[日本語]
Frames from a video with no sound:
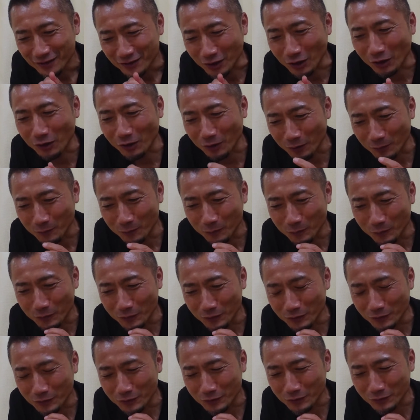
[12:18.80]
で
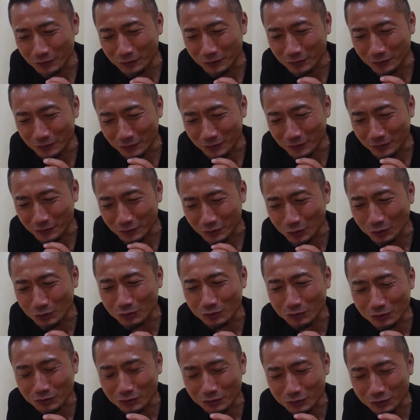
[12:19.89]
ちょ
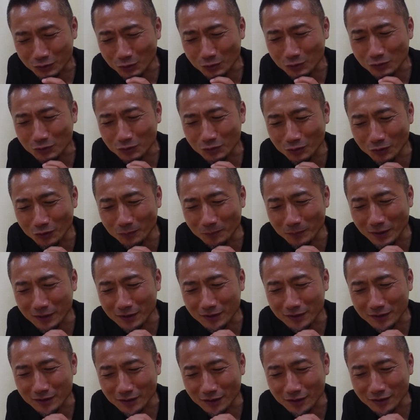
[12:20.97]
ちょっと
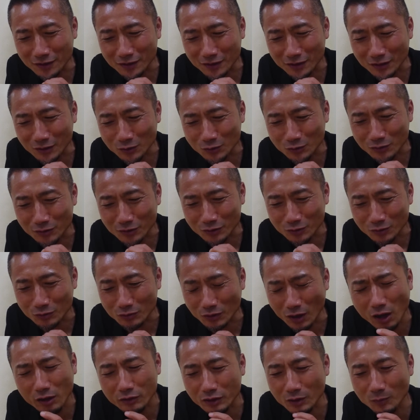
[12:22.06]
待ってって言った瞬
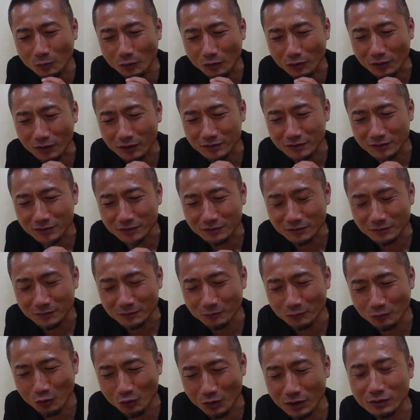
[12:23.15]
間あでもカズ
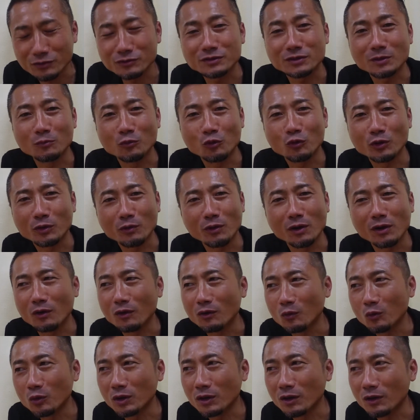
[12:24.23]
もうカズちゃんもこれは
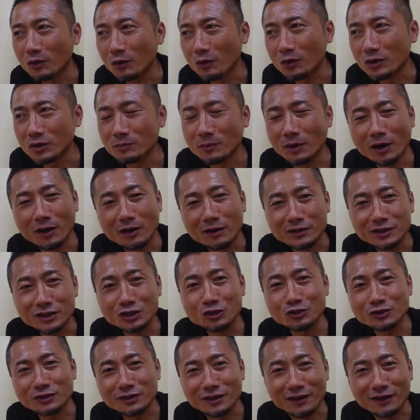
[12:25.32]
俺今気
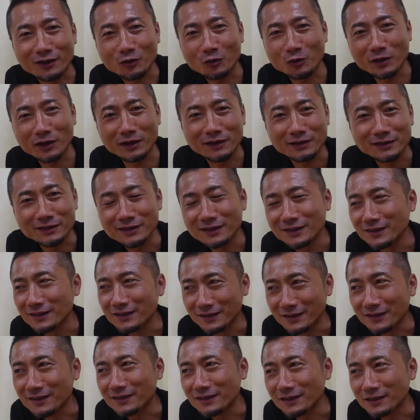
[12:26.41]
づいたこれ
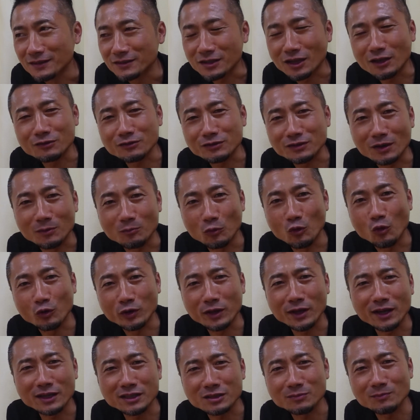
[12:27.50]
チャンスやも
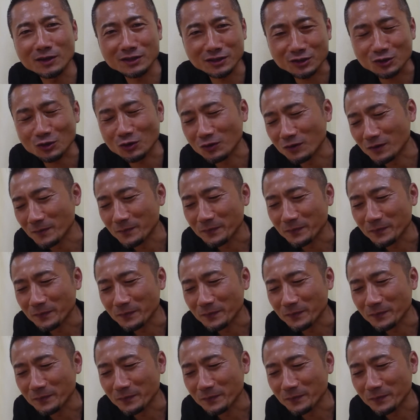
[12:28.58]
うお願いしますと